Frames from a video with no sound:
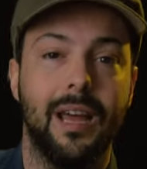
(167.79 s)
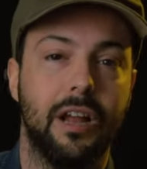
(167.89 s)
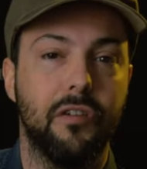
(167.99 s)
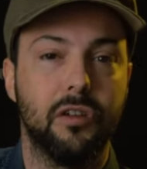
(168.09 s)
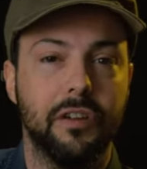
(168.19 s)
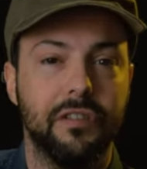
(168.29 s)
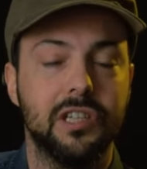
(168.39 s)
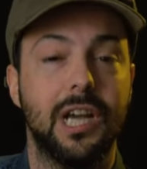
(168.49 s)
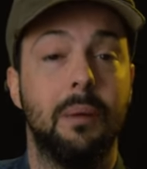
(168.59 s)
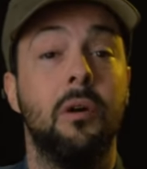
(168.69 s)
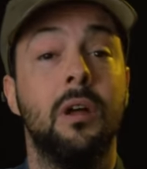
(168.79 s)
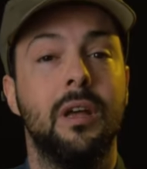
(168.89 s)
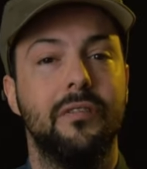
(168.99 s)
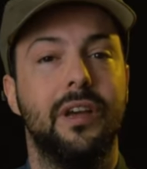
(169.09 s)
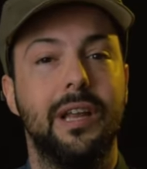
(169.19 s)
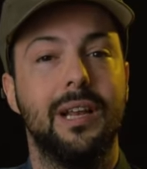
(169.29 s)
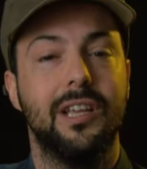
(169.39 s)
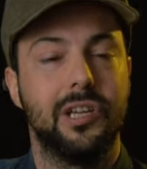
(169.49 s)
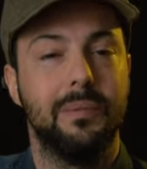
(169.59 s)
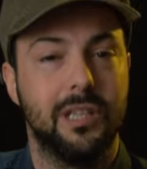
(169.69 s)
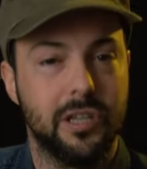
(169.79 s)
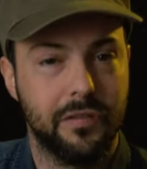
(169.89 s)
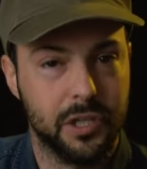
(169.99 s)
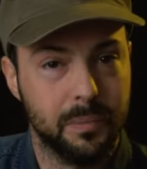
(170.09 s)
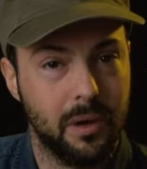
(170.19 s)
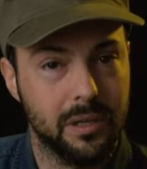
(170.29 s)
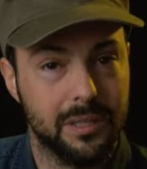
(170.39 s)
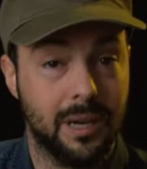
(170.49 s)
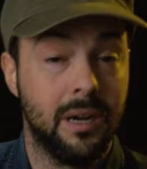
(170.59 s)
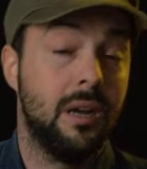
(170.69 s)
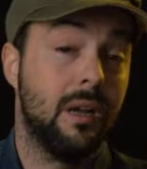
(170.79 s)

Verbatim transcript: e la foto che facciamo viene leggermente sovraesposta.